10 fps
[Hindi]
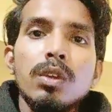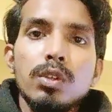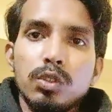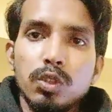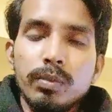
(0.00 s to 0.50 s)

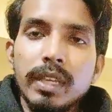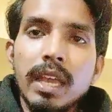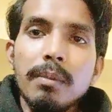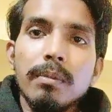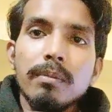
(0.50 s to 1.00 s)
जो भी
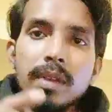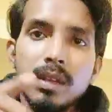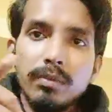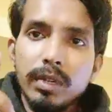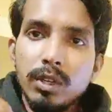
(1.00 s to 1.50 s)
है मैं
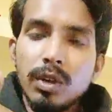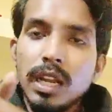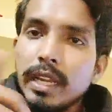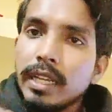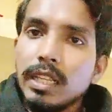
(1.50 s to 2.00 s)
वीडियो का
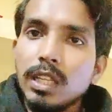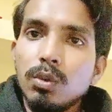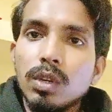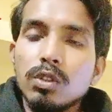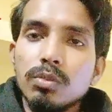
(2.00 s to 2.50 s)
लिंक दे
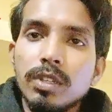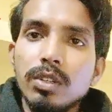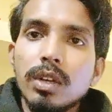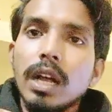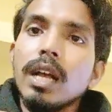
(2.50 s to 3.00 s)
दूंगा उस
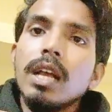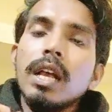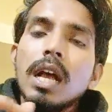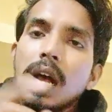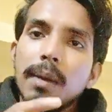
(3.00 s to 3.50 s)
वीडियो का
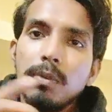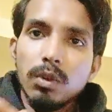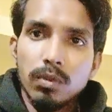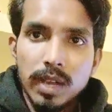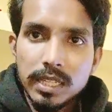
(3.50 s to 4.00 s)
आप लोग
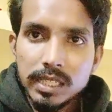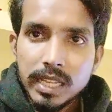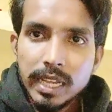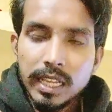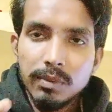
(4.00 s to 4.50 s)
वहाँ से
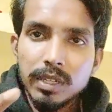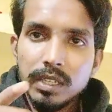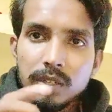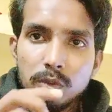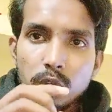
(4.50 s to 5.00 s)
जाके एक बार
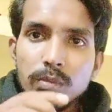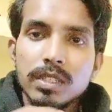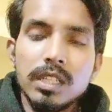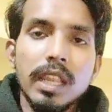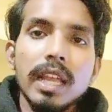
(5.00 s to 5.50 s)
डॉक्यूमेंट
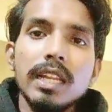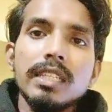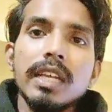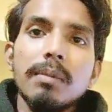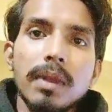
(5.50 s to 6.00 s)
देख
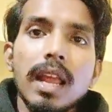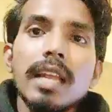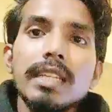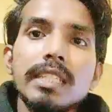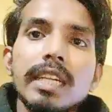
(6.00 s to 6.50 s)
लीजिएगा मिला
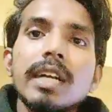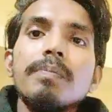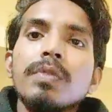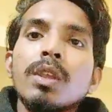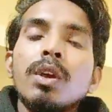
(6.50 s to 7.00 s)
लीजिएगा
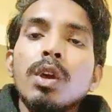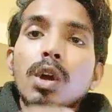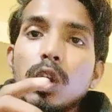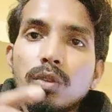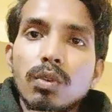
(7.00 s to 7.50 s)

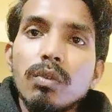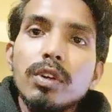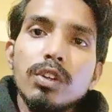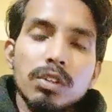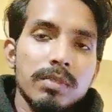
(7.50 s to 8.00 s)
और वो वो
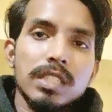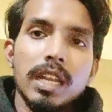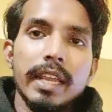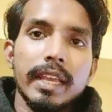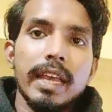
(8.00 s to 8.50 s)
डॉक्यूमेंट्स
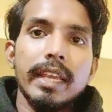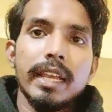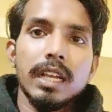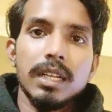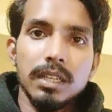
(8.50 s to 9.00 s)
लेके
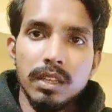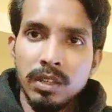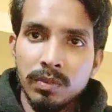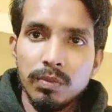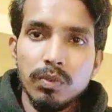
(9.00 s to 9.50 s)
आइएगा
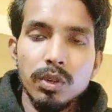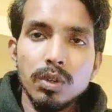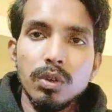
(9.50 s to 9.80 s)
फ़ोटो